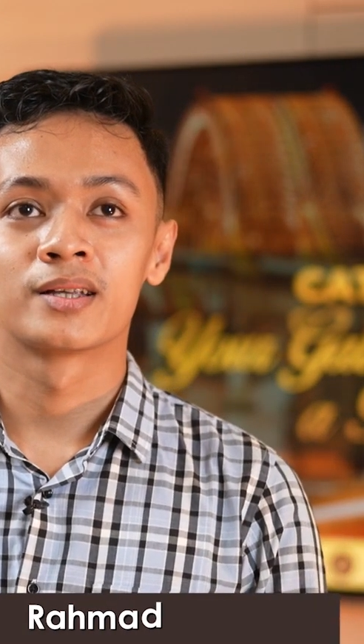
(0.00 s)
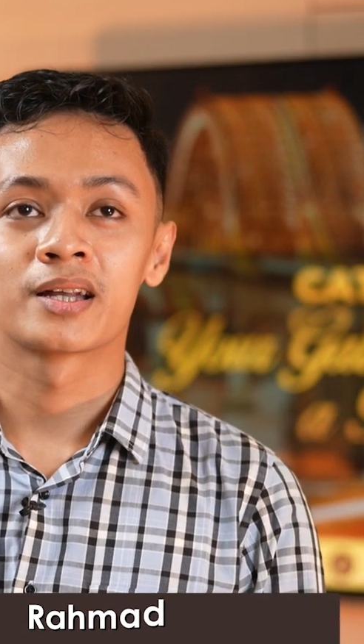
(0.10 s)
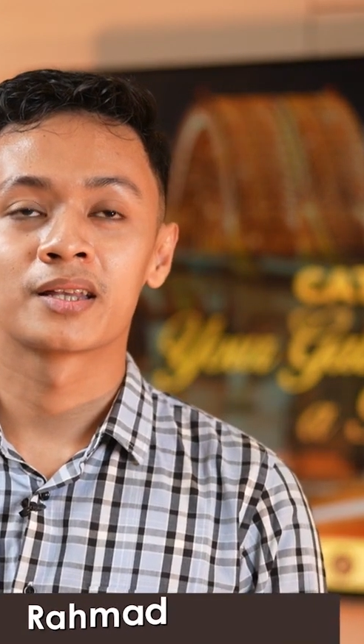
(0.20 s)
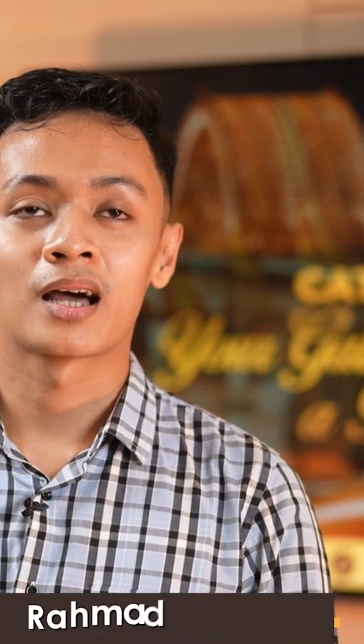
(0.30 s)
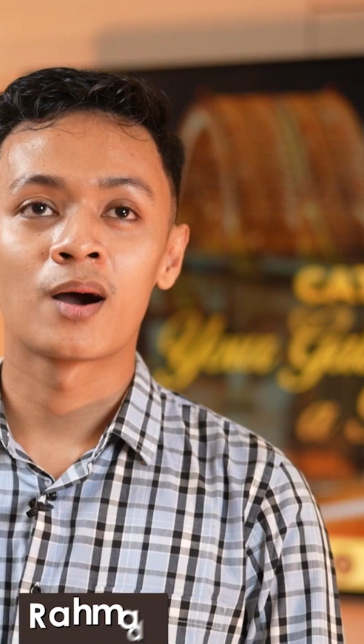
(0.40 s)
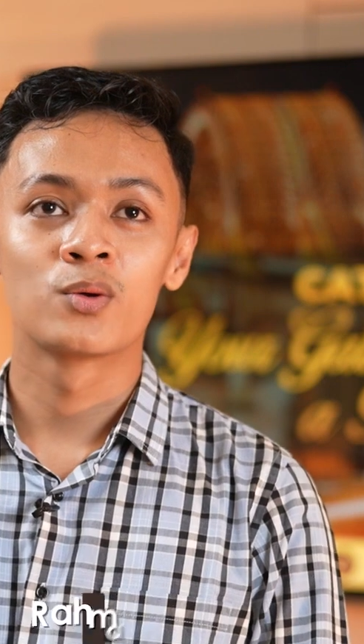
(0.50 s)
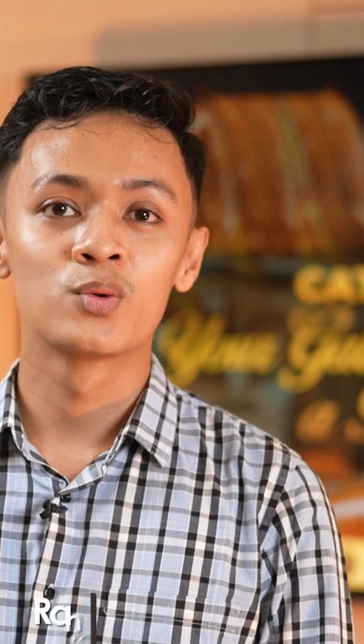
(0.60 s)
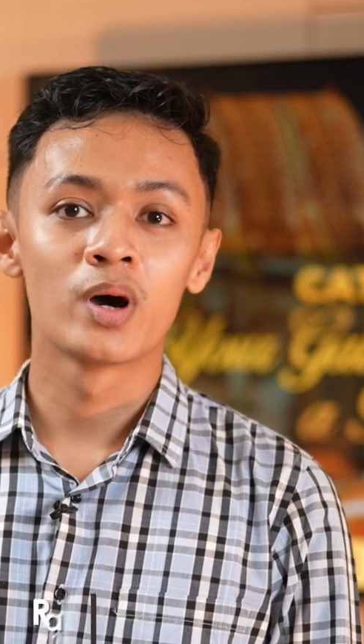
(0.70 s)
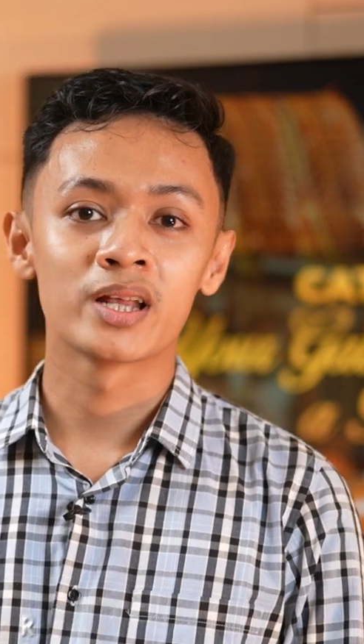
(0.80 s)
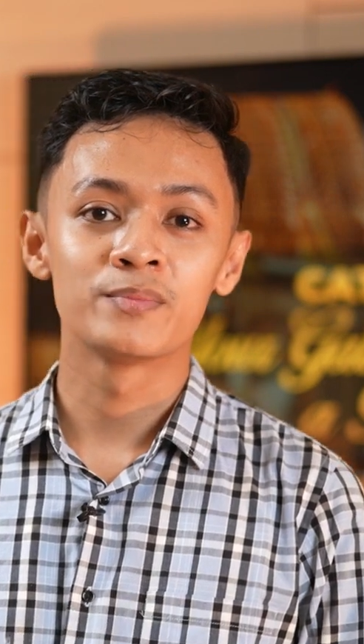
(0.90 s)
dari
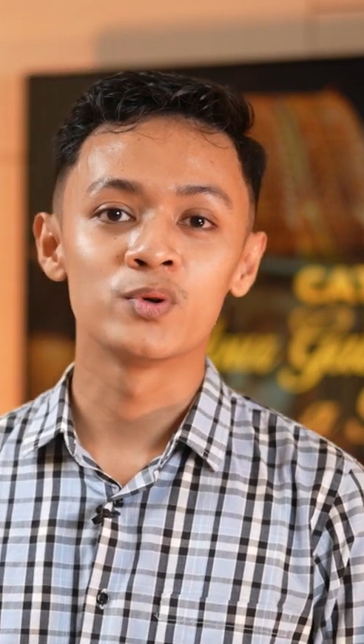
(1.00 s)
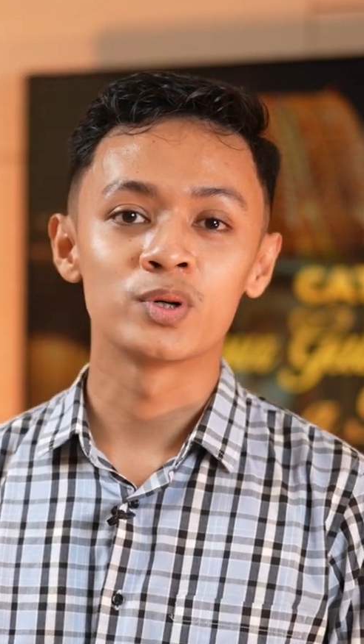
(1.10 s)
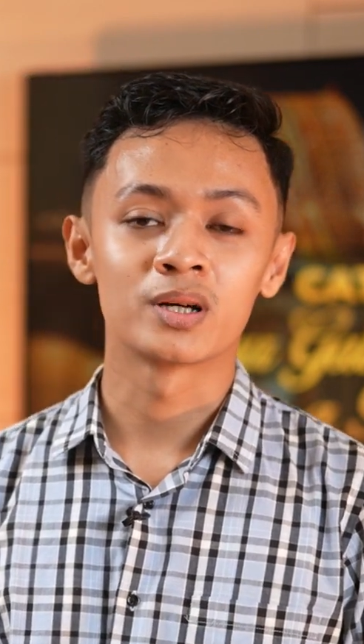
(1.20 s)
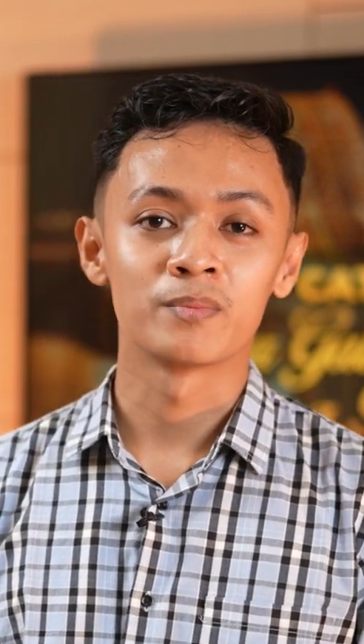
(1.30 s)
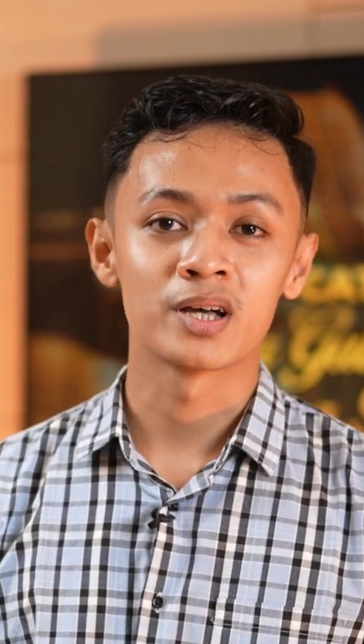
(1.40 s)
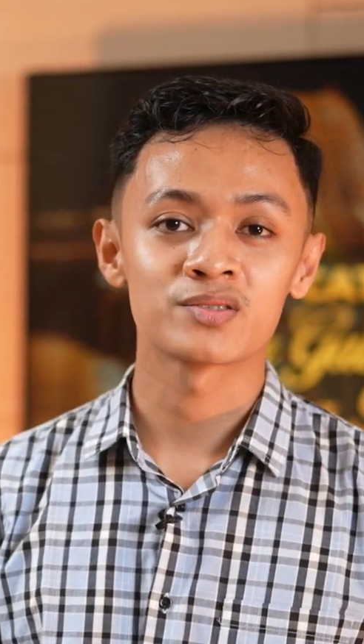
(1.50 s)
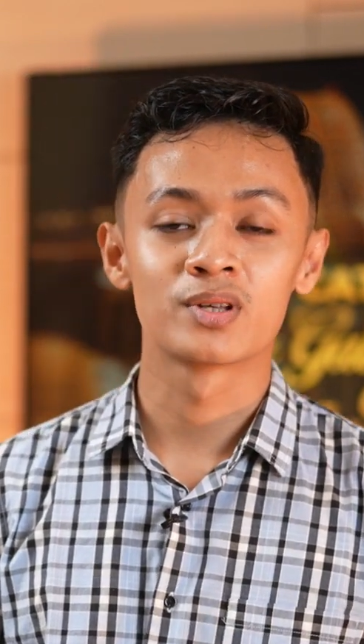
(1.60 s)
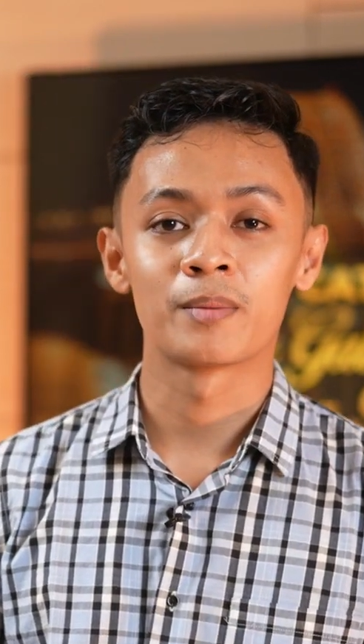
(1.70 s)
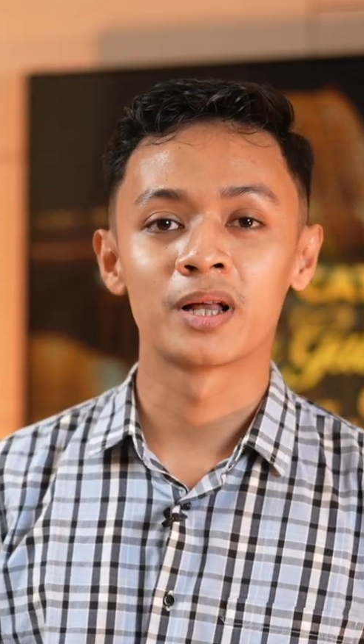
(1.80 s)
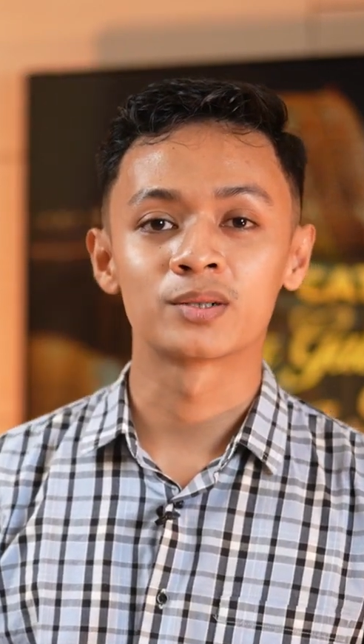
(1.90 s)
tahun 2016
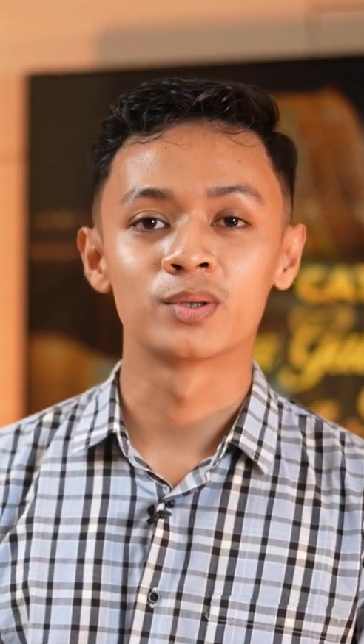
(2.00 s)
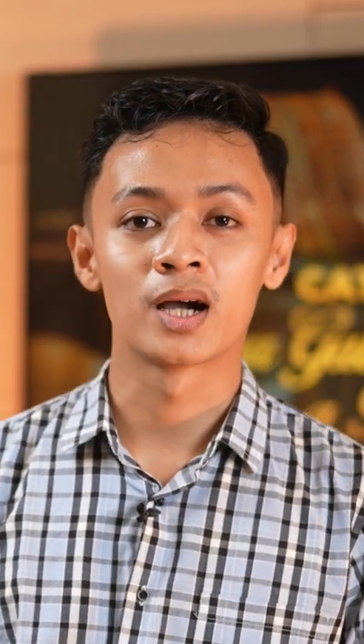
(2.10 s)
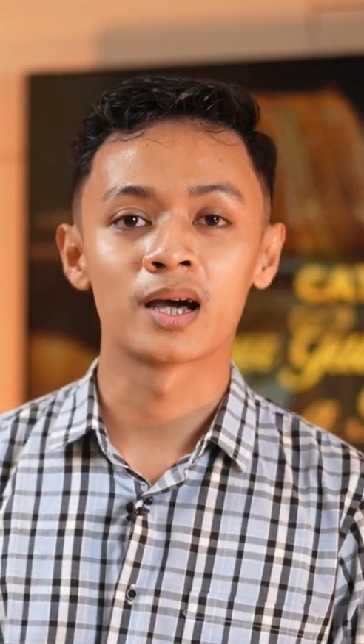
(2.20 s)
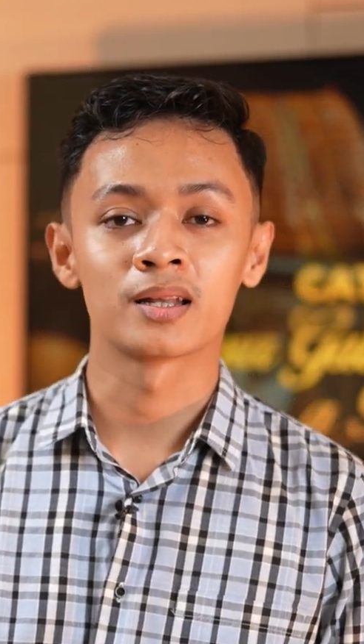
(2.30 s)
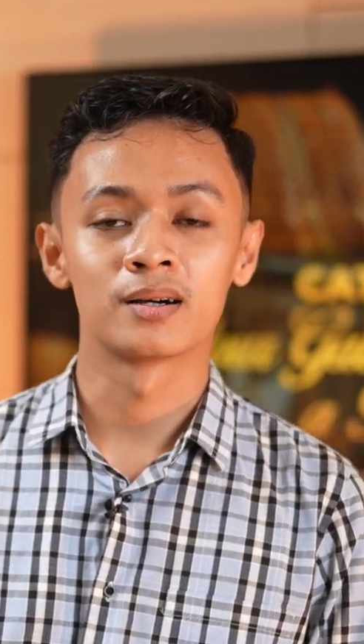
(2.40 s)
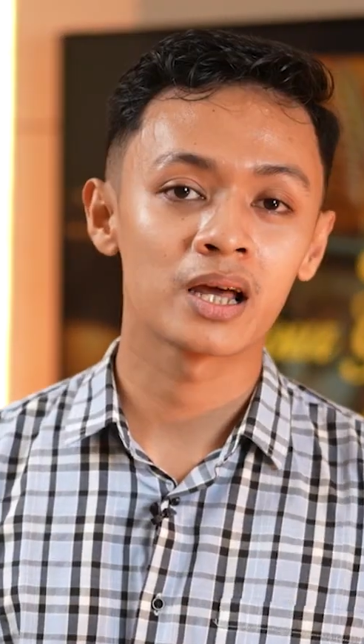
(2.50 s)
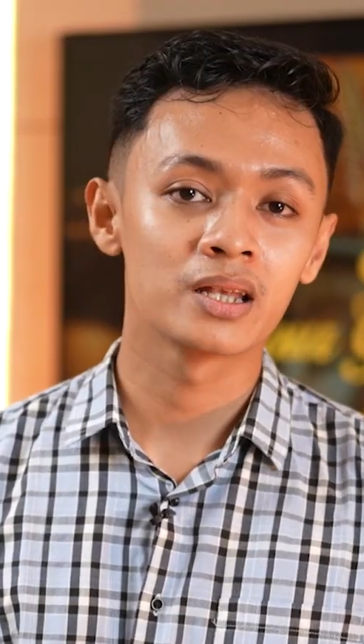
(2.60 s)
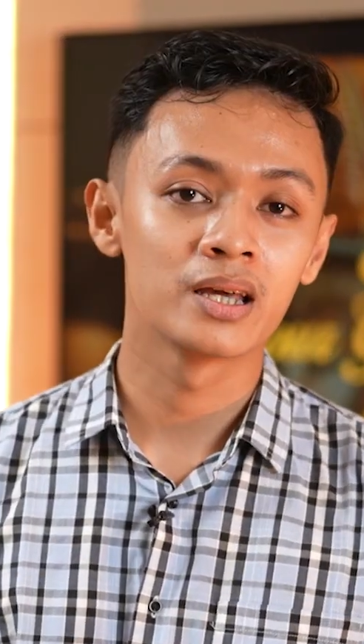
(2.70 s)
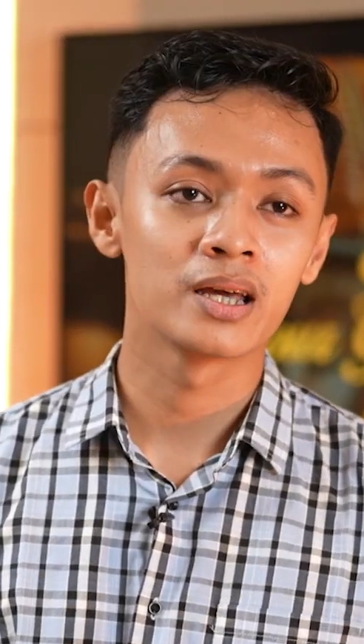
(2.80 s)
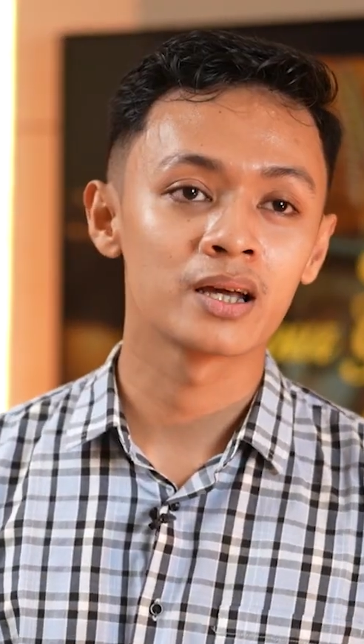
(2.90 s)
sudah melakukan
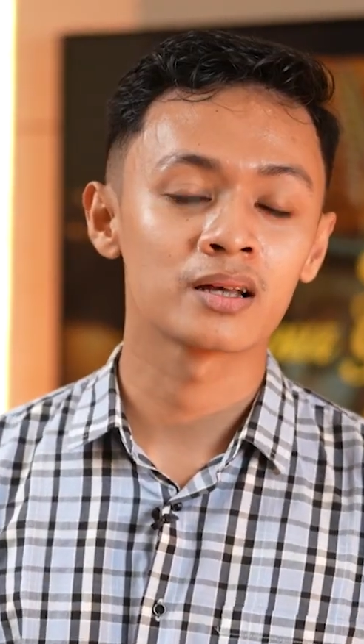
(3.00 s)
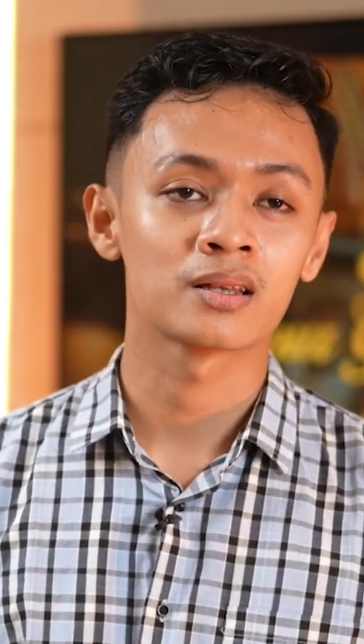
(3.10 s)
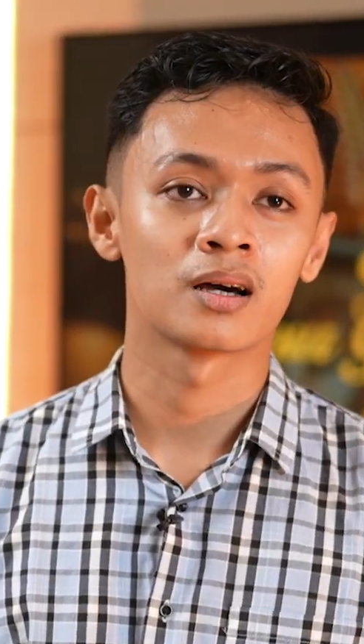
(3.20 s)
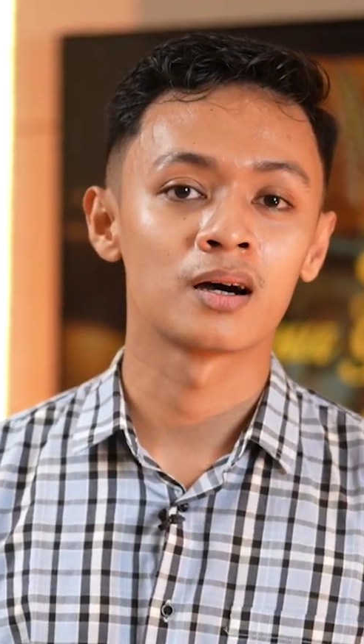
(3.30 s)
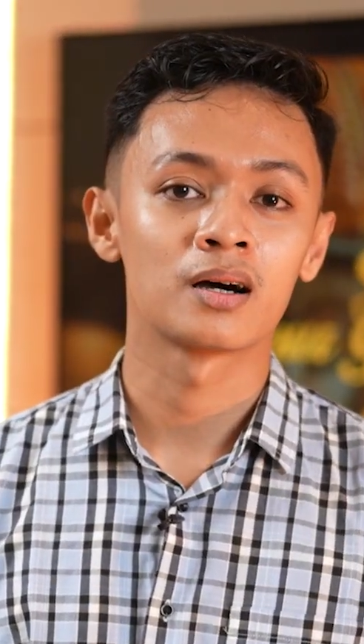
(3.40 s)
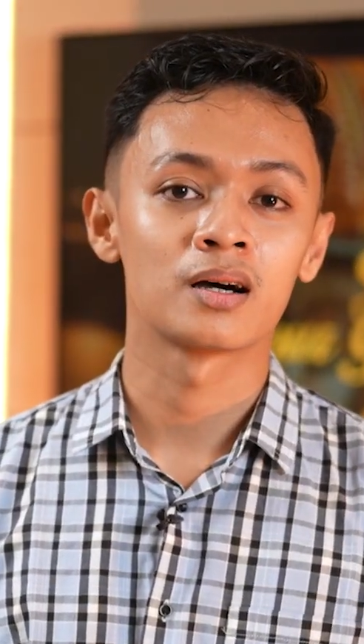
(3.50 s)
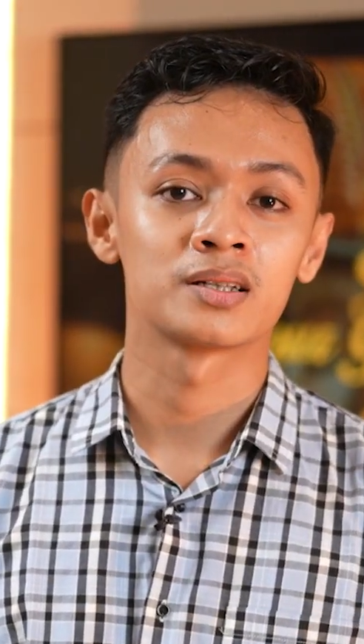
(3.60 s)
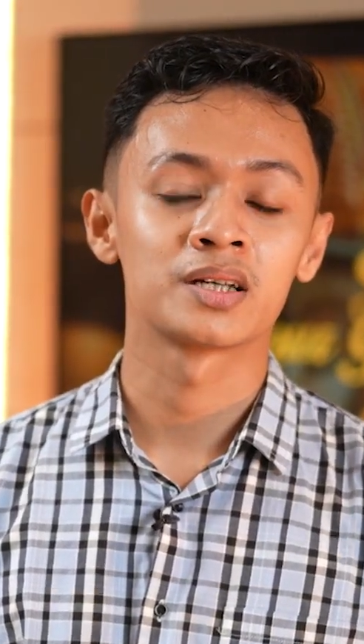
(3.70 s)
trading, uh, eh,